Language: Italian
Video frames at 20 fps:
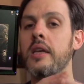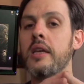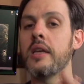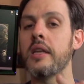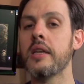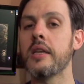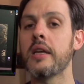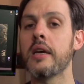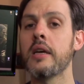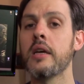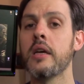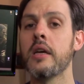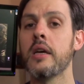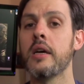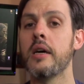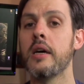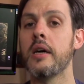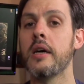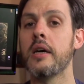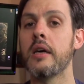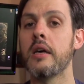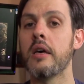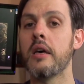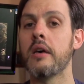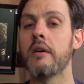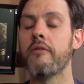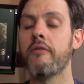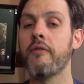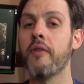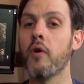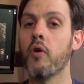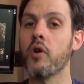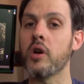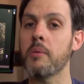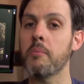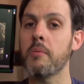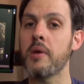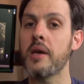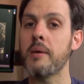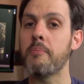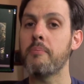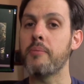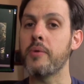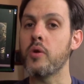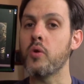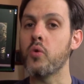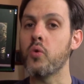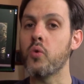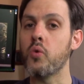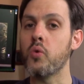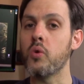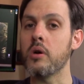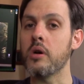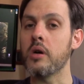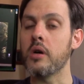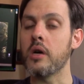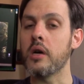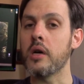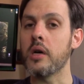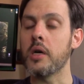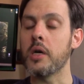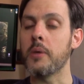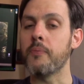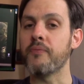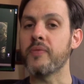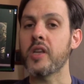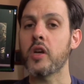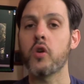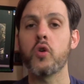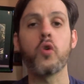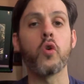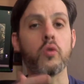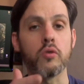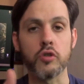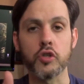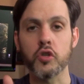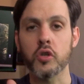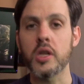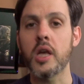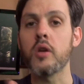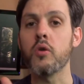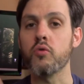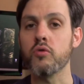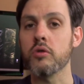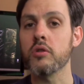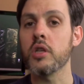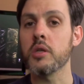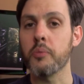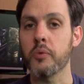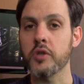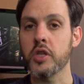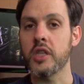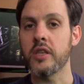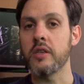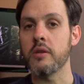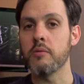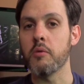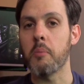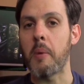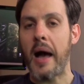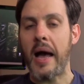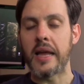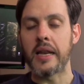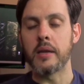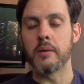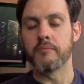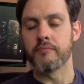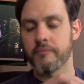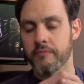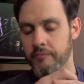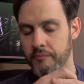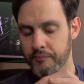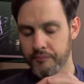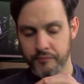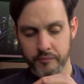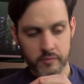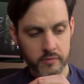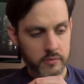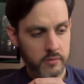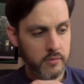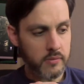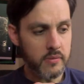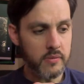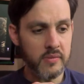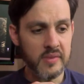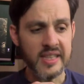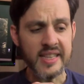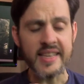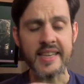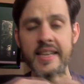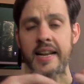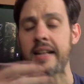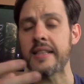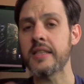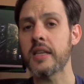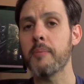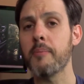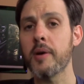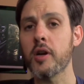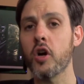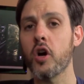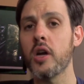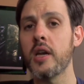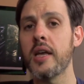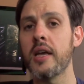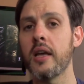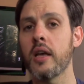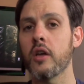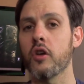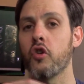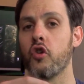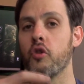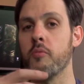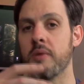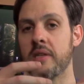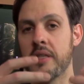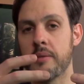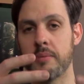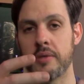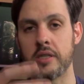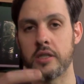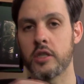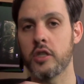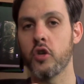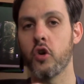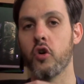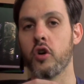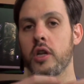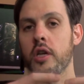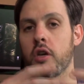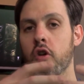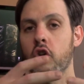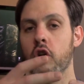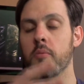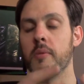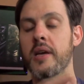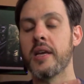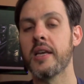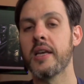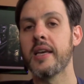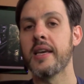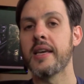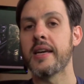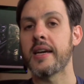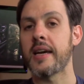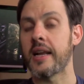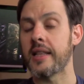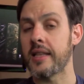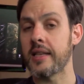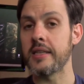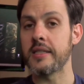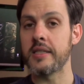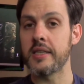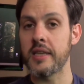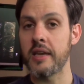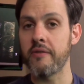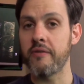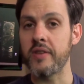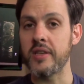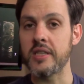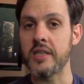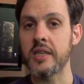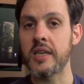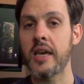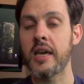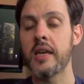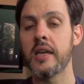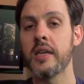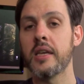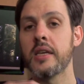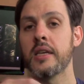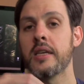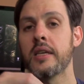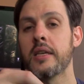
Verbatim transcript: in eh, forme più eh, consone all'uso in dispositivi mobile. In altre parole, come dimensioni, come caratteristiche fisiche,